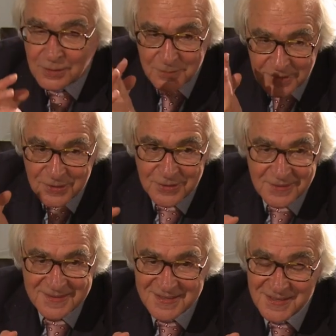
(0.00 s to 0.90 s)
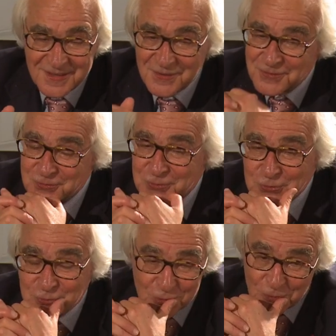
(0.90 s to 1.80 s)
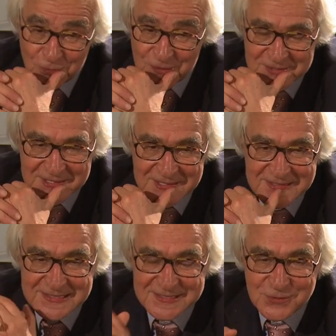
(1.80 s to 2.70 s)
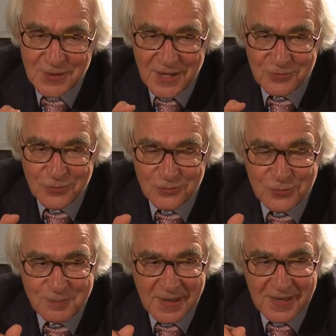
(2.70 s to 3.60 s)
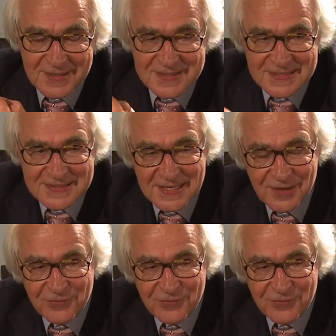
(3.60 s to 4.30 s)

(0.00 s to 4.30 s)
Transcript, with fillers: Mais je, enfin, si, cela vous paraît nécessaire,